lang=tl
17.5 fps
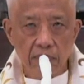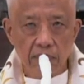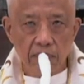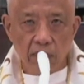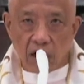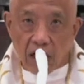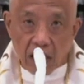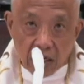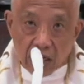
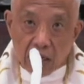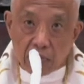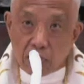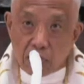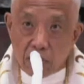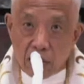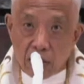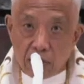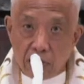Wala ka ng
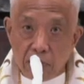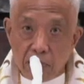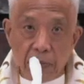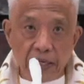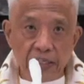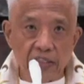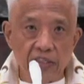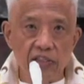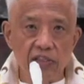moral
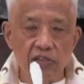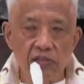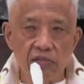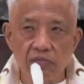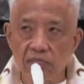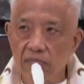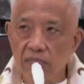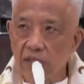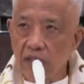compass.
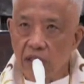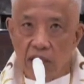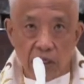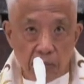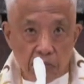Hindi